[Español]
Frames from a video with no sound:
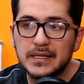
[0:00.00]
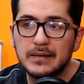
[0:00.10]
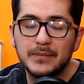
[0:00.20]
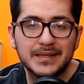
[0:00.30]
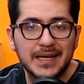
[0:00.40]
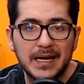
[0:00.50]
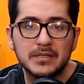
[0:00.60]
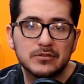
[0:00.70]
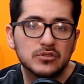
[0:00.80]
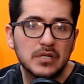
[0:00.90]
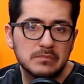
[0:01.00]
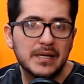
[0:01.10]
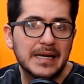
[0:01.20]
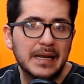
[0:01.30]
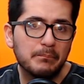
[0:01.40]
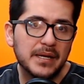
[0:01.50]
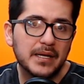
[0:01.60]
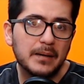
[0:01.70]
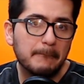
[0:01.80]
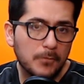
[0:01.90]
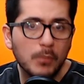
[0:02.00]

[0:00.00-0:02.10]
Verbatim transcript: definitivamente ambas consolas valen la pena